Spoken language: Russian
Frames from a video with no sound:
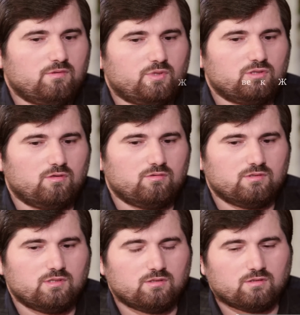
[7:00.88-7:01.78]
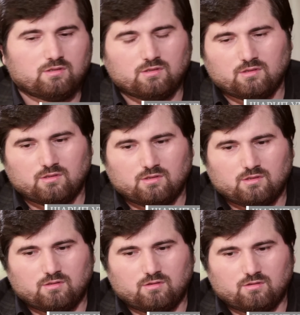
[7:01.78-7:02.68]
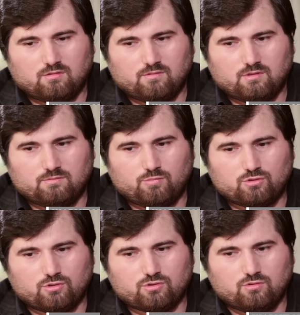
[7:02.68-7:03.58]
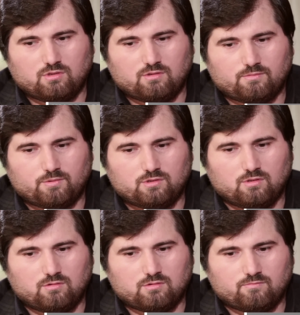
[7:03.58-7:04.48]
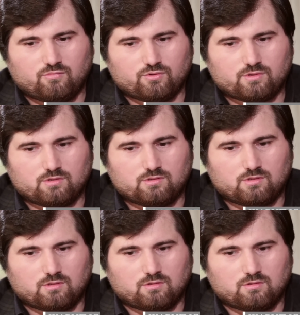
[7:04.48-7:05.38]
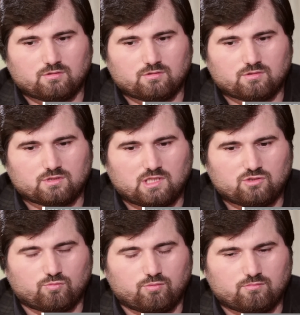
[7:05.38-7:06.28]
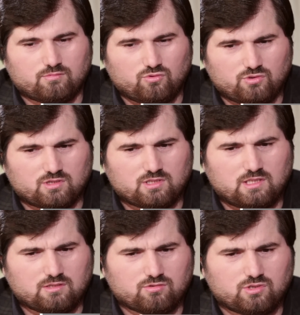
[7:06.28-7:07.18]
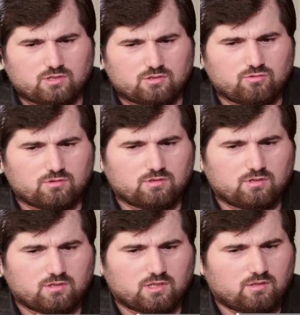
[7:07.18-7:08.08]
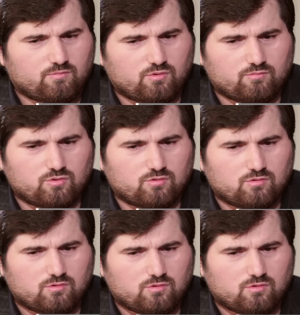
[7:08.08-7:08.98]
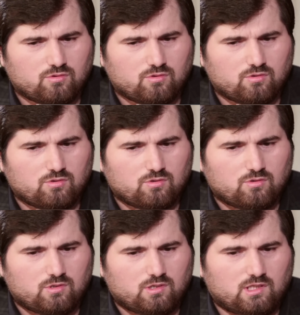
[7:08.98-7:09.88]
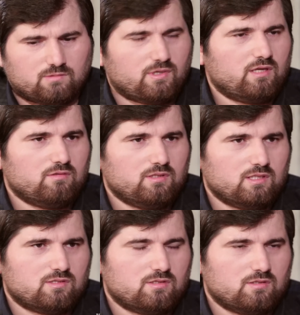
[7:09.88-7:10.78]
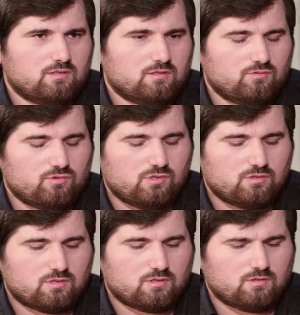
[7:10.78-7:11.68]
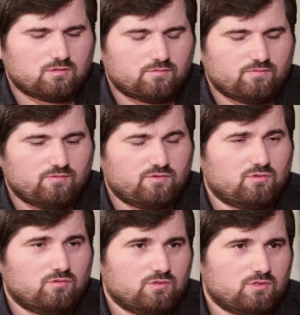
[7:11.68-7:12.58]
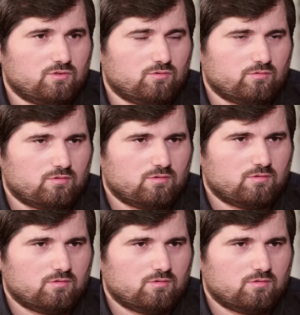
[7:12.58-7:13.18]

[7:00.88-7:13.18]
в определенные, после школы в определенном возрасте, сразу, ну не сразу, через год где-то, я помню, отправил нас э, учиться в нефтяной институт.